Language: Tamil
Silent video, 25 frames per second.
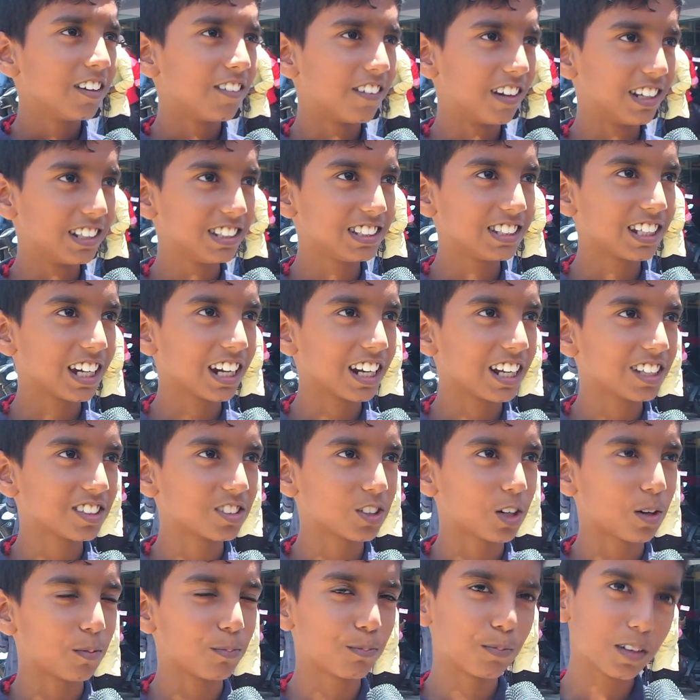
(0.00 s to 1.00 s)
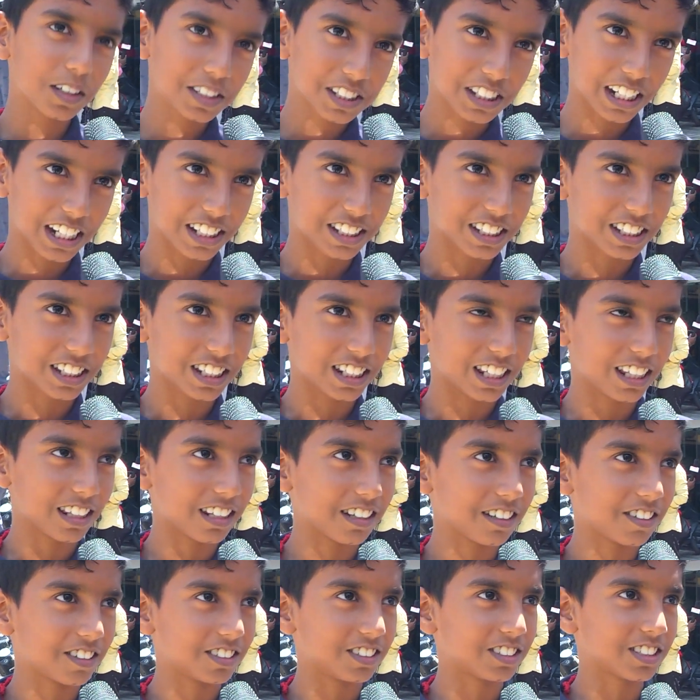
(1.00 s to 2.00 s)
வந்துச்சு ஆனால் ரொம்ப சில
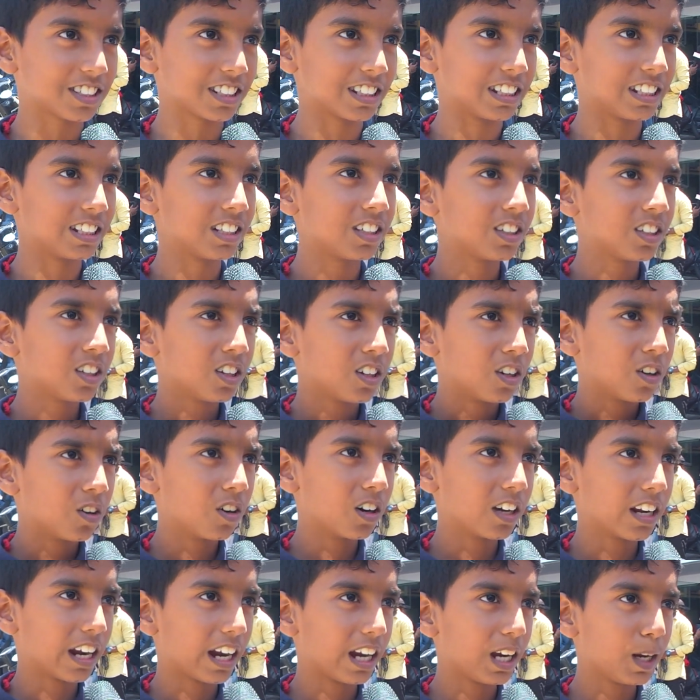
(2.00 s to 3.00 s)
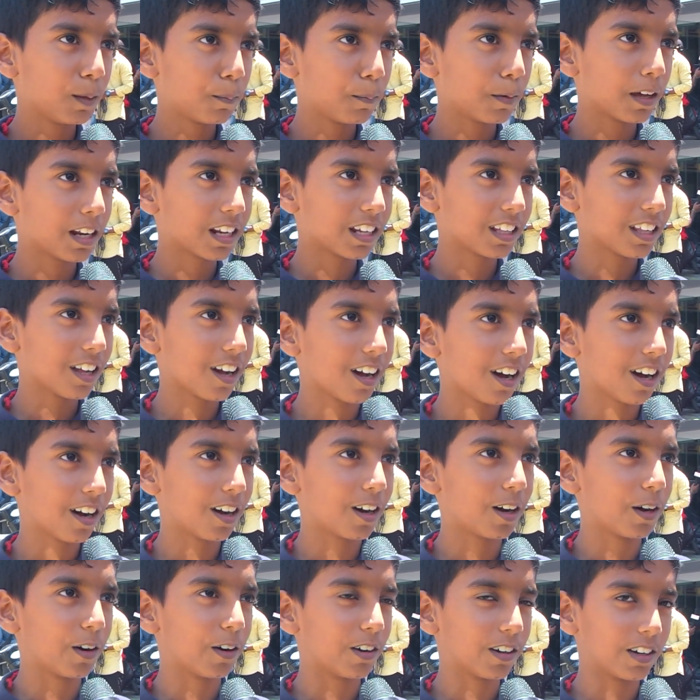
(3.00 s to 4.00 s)
சீனில் தான் வந்துச்சு ஒரு ரெண்டு பேரை
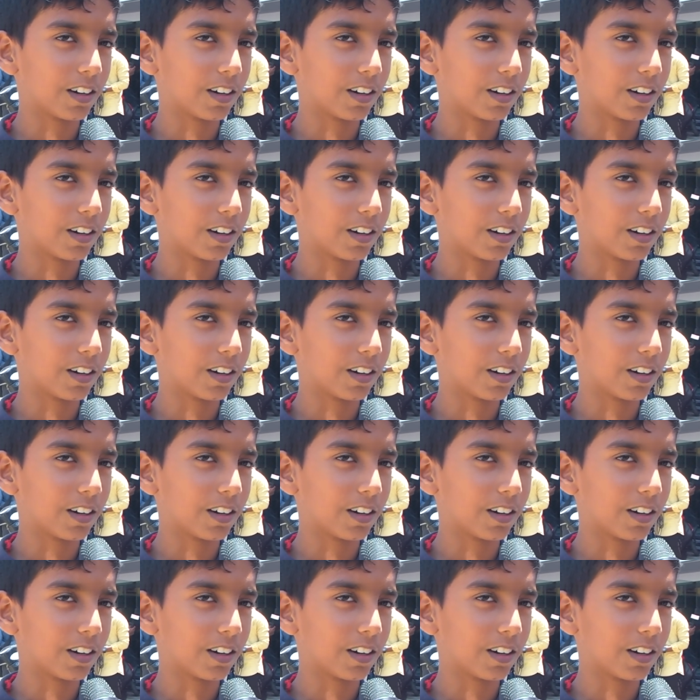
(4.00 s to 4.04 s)
தான்